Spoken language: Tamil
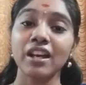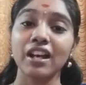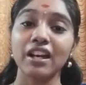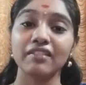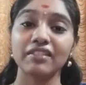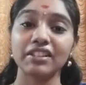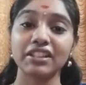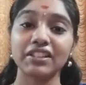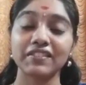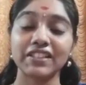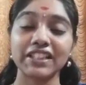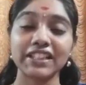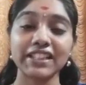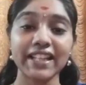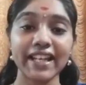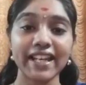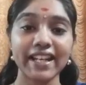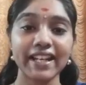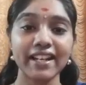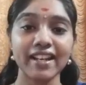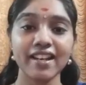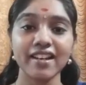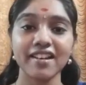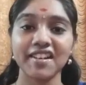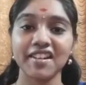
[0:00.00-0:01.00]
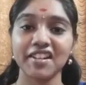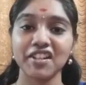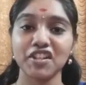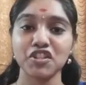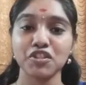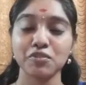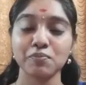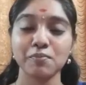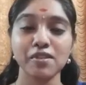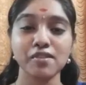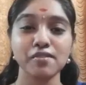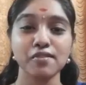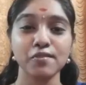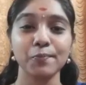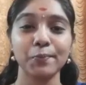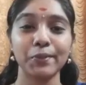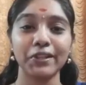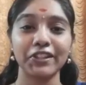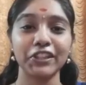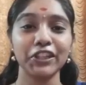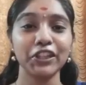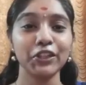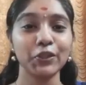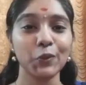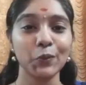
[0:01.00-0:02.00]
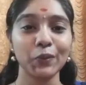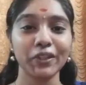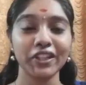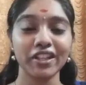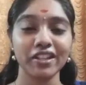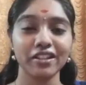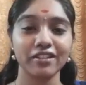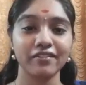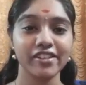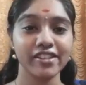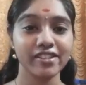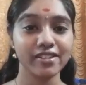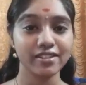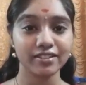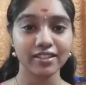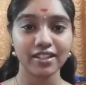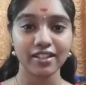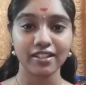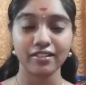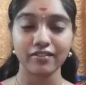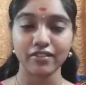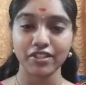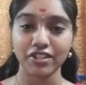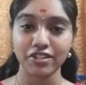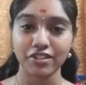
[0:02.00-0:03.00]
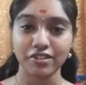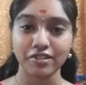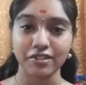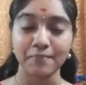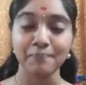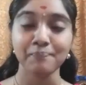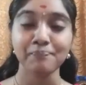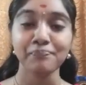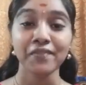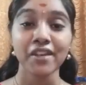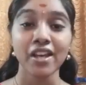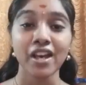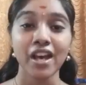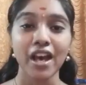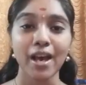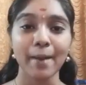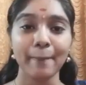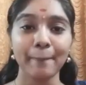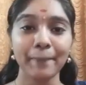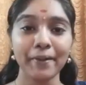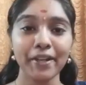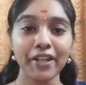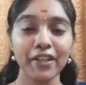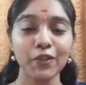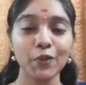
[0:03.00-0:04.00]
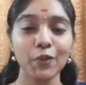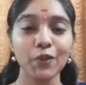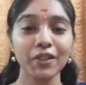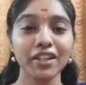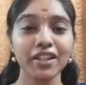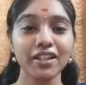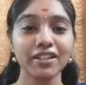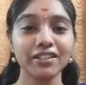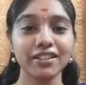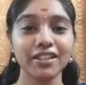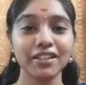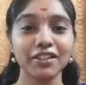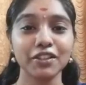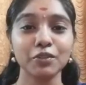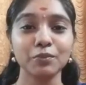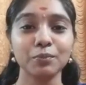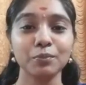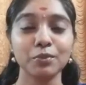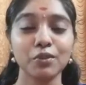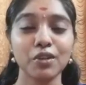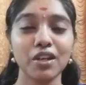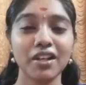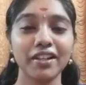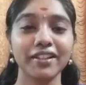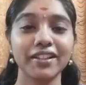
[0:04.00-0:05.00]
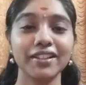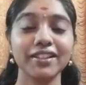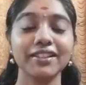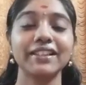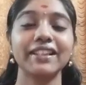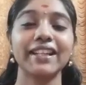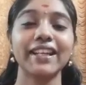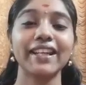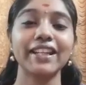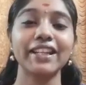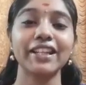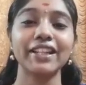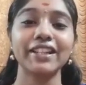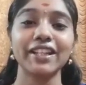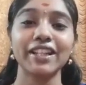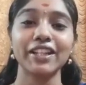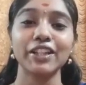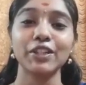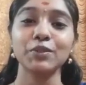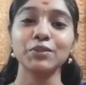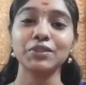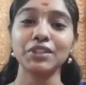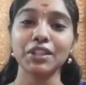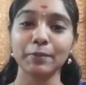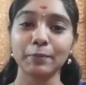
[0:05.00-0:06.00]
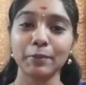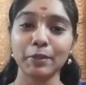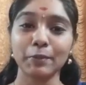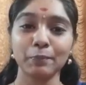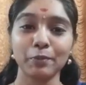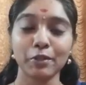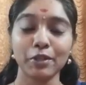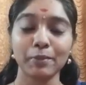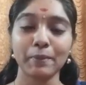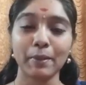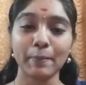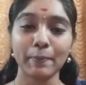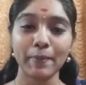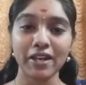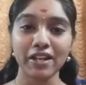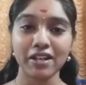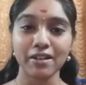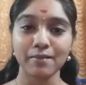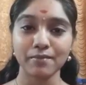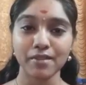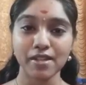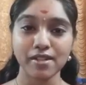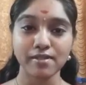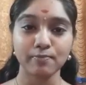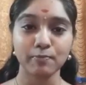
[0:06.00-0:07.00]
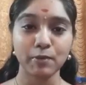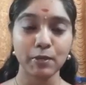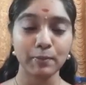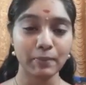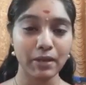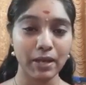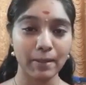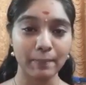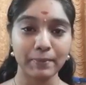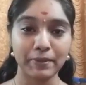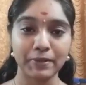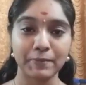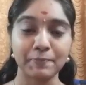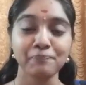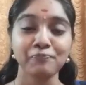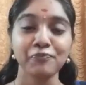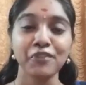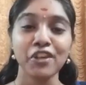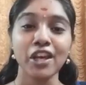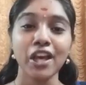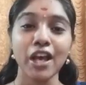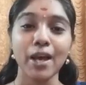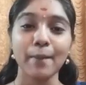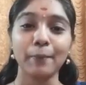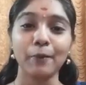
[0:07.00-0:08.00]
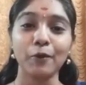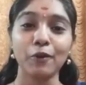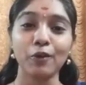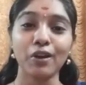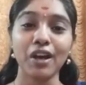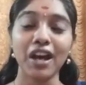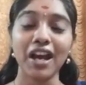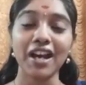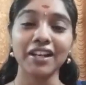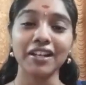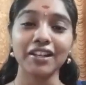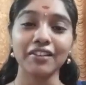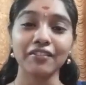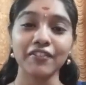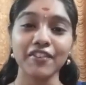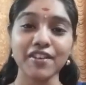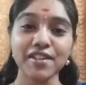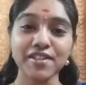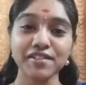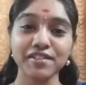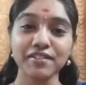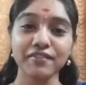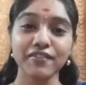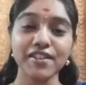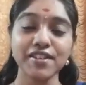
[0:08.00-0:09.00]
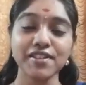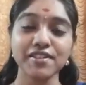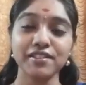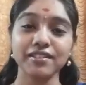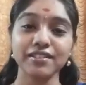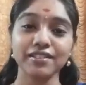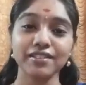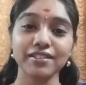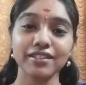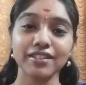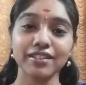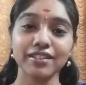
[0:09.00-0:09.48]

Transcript: அவருக்கு வந்து எல்லா அரேஞ்ச்மெண்ட்ஸும் பண்ணி யோகியாரை வந்து தங்க வச்சார் அப்படி யோகியார் தங்கும்போ அங்க டெய்லி டெய்லியும் திருப்பியும் போய் பாப்பா ராமதாஸ் போய் பாப்பார் அப்போ அங்க ஃபர்ஸ்ட் ஃபர்ஸ்ட்